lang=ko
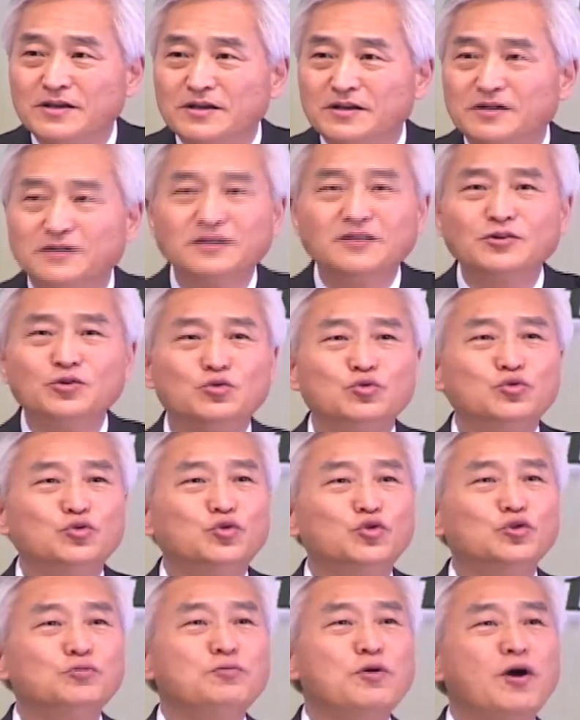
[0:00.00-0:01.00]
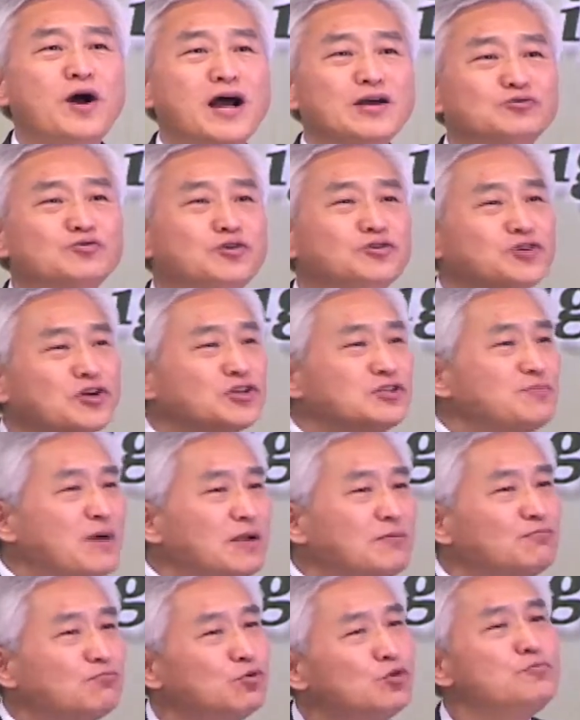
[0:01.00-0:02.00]
그는 유명할 수
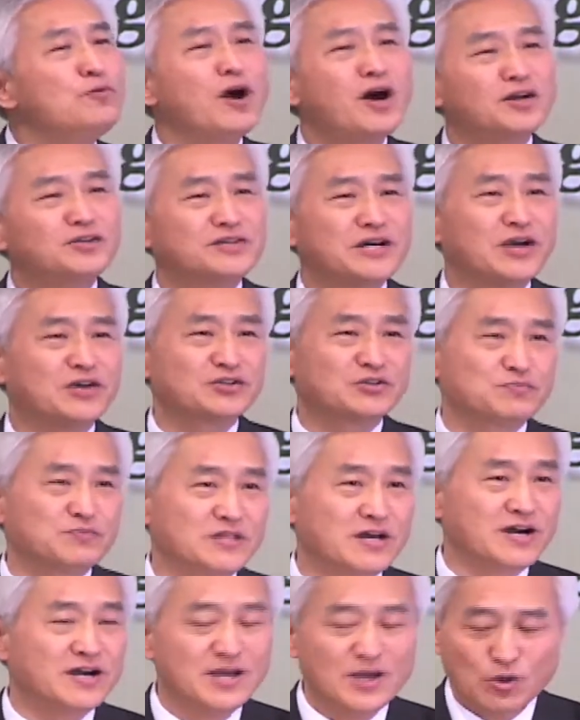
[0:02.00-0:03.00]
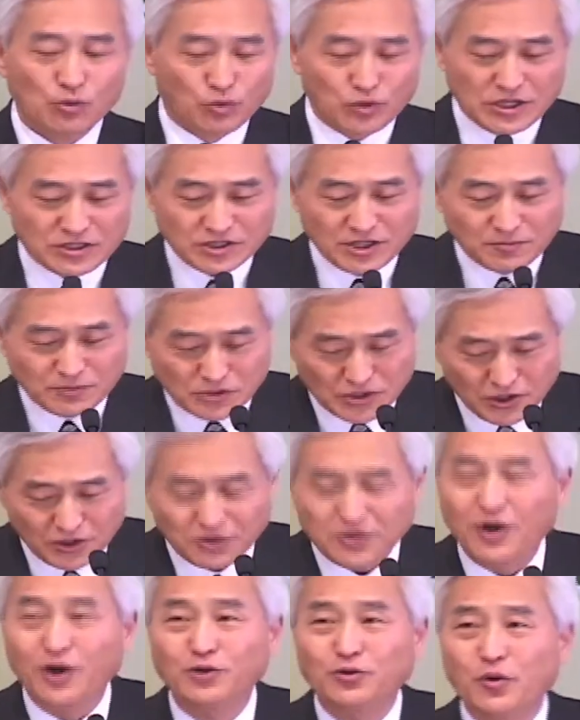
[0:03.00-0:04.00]
있었지만 무명한 자였습니다. 우린 지금
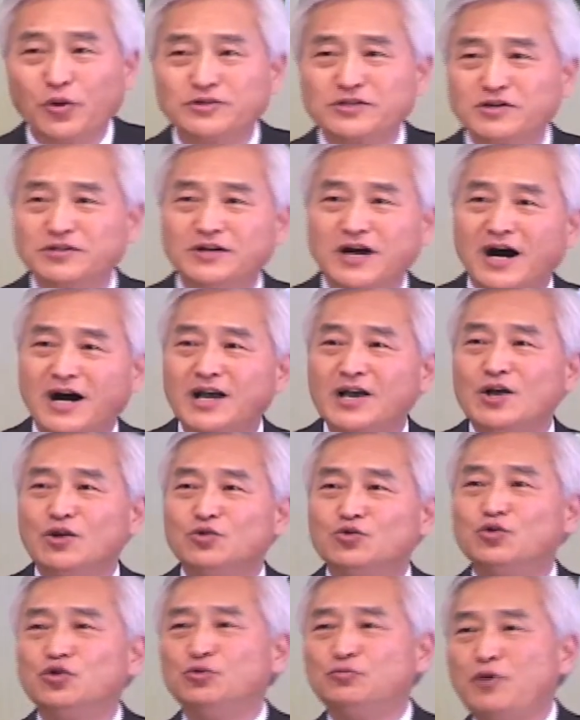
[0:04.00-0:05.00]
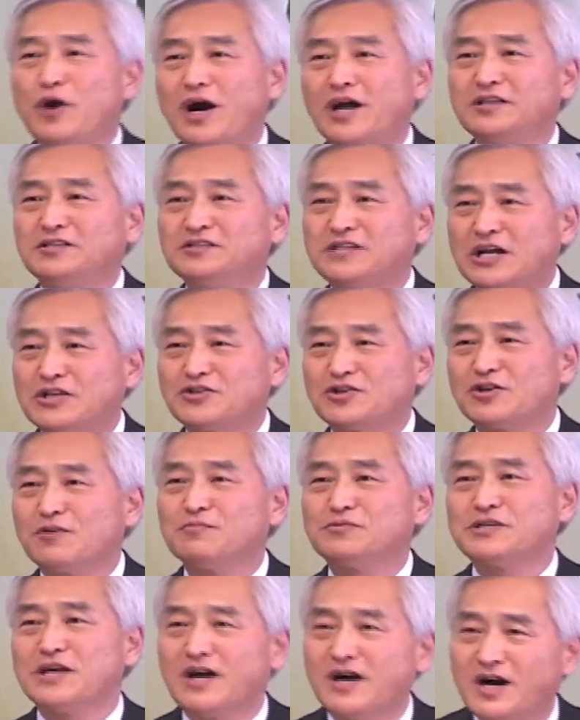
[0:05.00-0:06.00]
성경을 통해서 그가 유명한
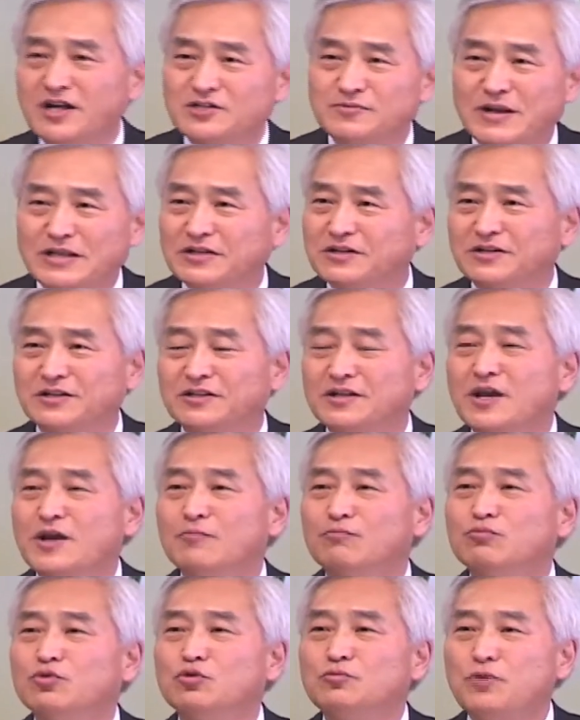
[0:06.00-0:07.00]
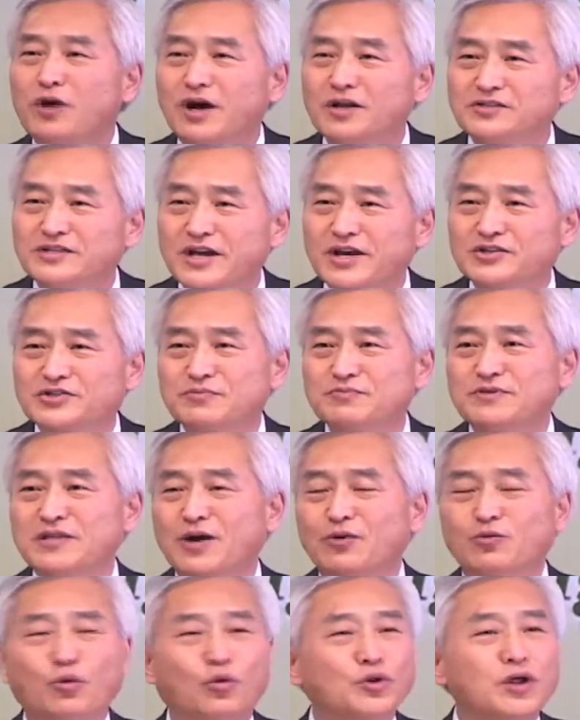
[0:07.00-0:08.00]
자처럼 생각하지만 그는 무명한
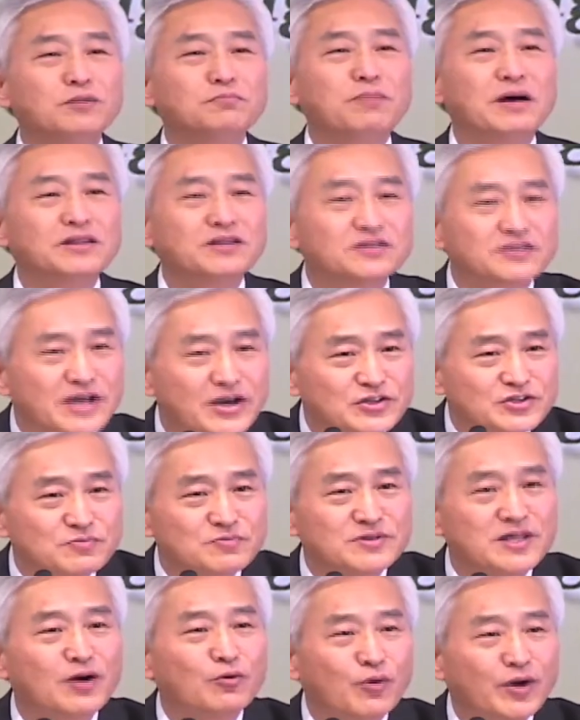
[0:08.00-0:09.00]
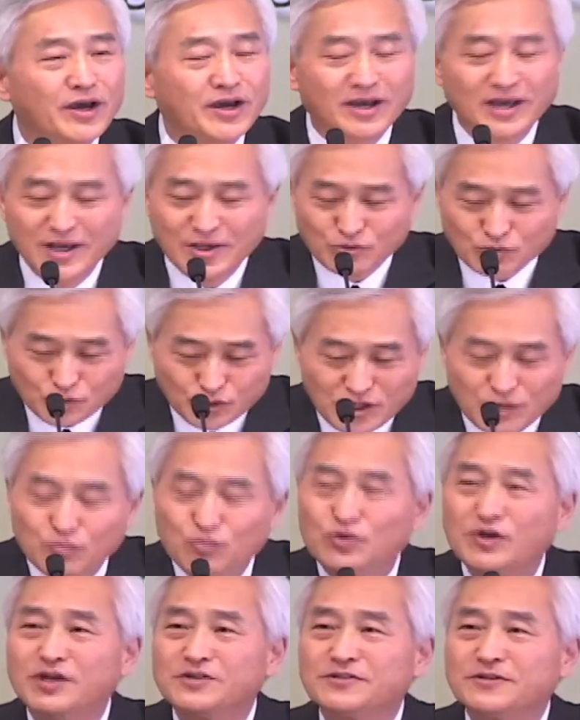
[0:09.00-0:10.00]
자였습니다. 고난받는 자였습니다. 왜? 주님
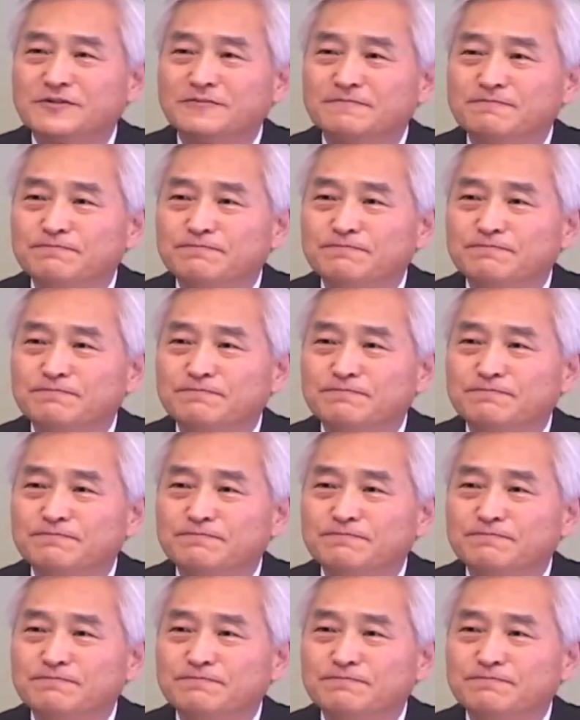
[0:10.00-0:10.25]
위에서.